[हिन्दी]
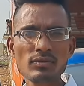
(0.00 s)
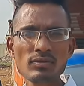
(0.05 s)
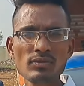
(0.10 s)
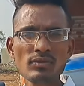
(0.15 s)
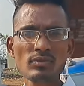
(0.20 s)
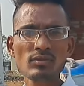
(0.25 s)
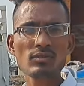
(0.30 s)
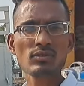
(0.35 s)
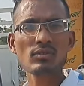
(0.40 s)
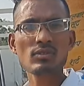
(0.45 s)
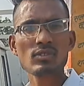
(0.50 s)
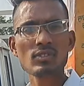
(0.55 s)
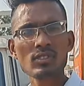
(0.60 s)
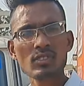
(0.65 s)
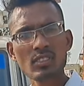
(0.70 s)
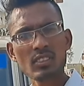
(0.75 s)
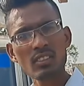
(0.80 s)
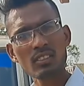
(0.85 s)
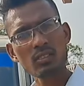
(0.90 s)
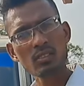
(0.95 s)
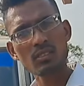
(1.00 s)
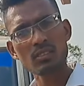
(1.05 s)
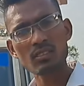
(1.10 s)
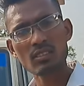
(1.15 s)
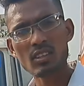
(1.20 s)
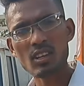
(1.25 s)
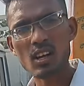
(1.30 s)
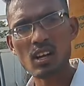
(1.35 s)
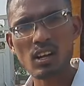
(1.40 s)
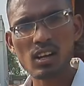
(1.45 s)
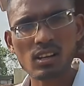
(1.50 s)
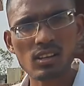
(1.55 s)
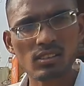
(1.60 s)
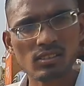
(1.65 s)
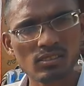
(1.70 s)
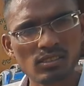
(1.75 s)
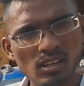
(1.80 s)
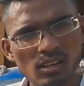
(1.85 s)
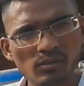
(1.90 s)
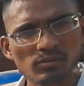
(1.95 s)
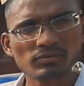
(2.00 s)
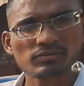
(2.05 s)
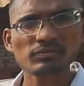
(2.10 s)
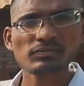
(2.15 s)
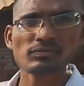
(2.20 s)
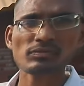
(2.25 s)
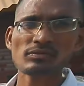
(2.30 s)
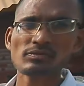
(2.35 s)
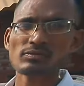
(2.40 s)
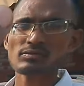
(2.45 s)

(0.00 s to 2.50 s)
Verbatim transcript: नया फिटनेस नया इंश्योरेंस करके देव भैया कॉन्टेक्ट